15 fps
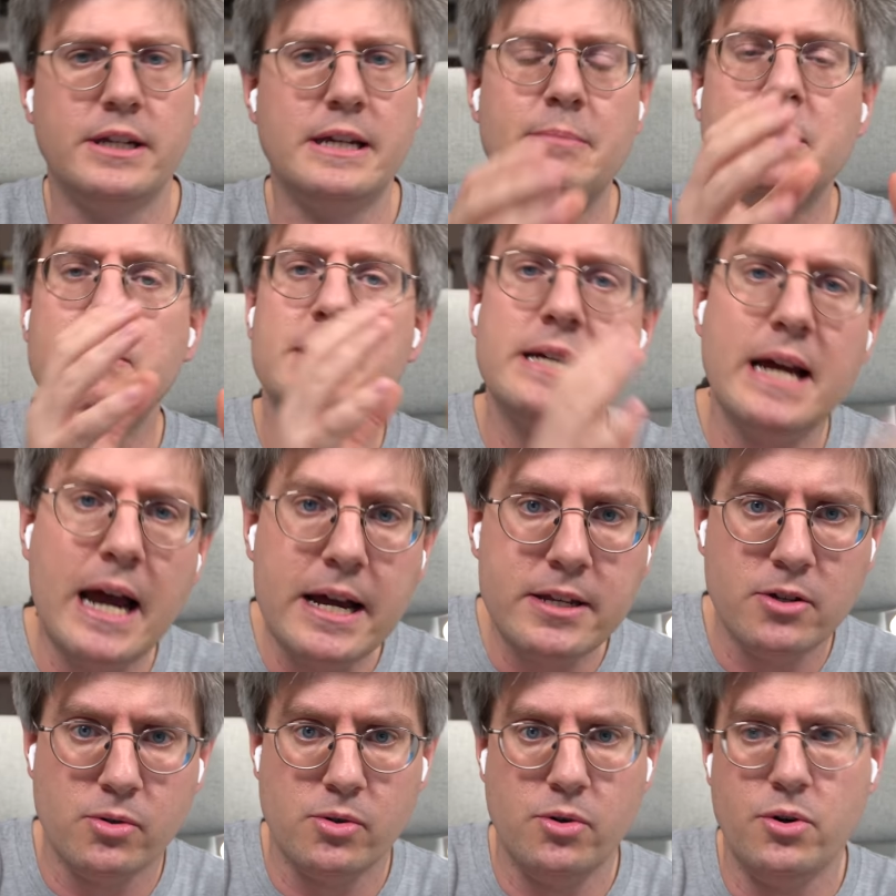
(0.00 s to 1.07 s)
Ich habe damit
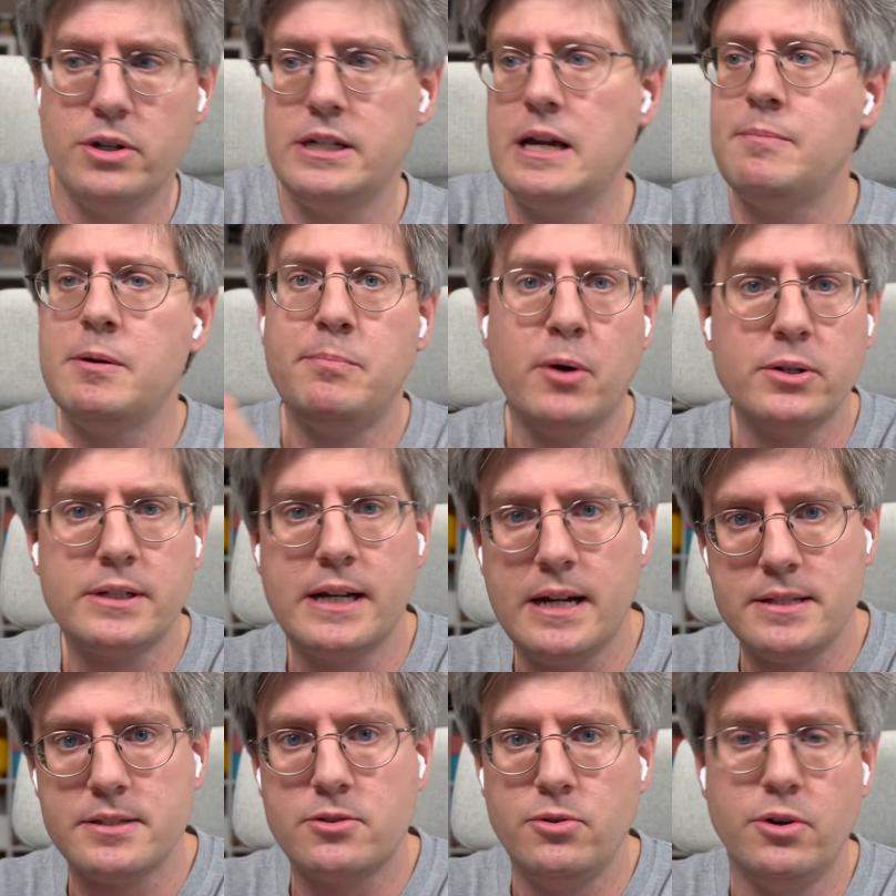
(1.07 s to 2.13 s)
Radio gehört, ich habe
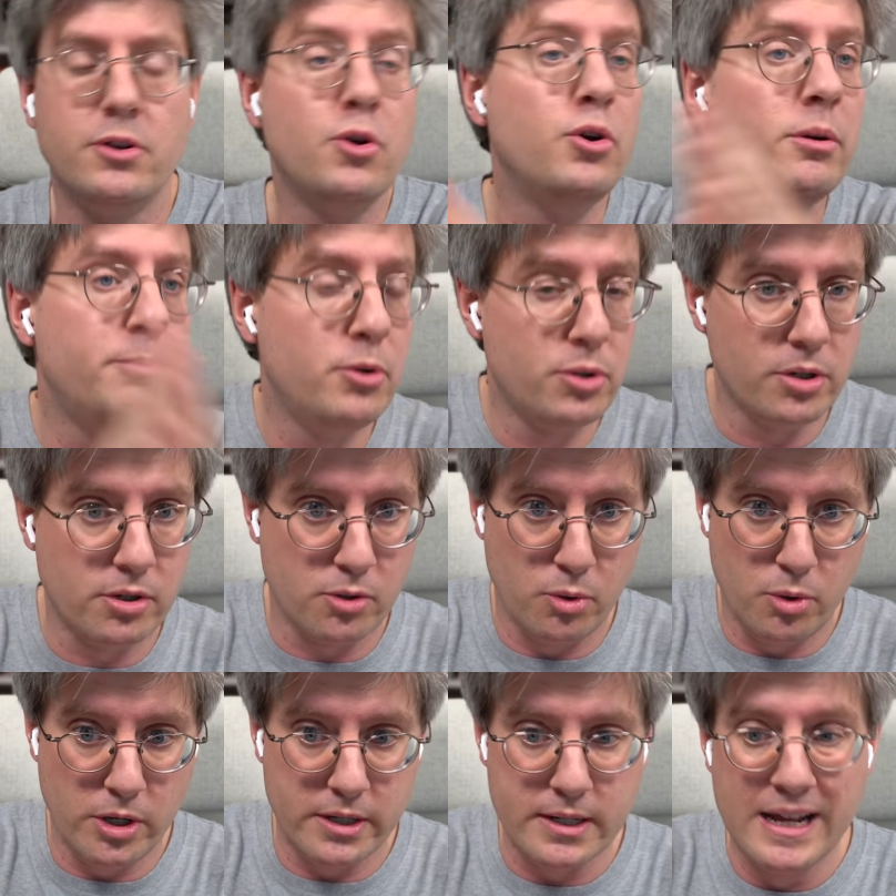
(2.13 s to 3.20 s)
Podcasts gehört, Hörbücher
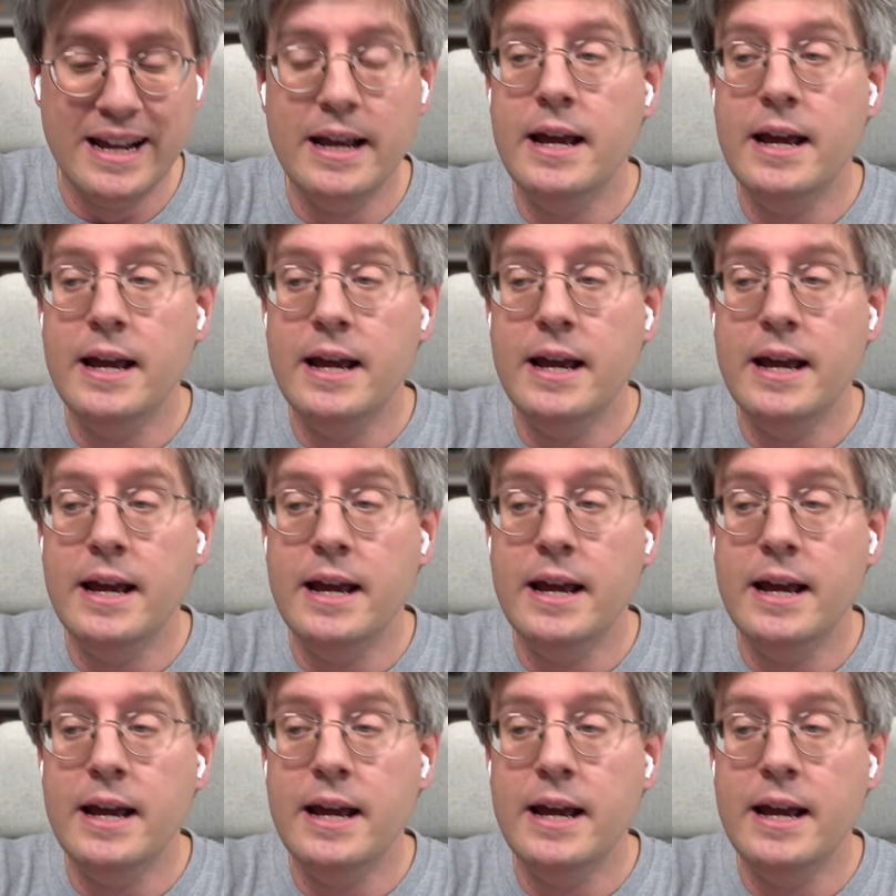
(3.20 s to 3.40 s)
gehört.